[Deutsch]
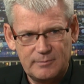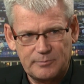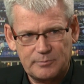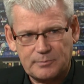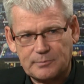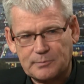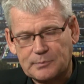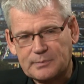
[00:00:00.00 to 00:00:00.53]

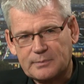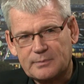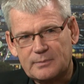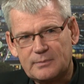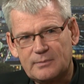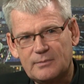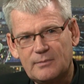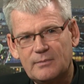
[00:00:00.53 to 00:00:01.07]
Weil Oskar
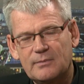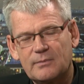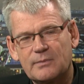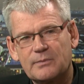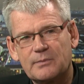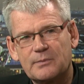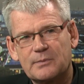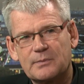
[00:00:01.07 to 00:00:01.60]

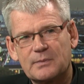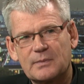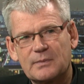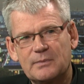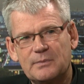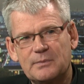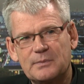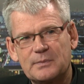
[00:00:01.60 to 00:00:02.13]
Lafontaine,
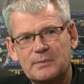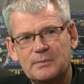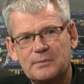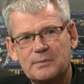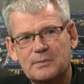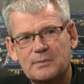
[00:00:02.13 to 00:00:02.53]
dieser Typ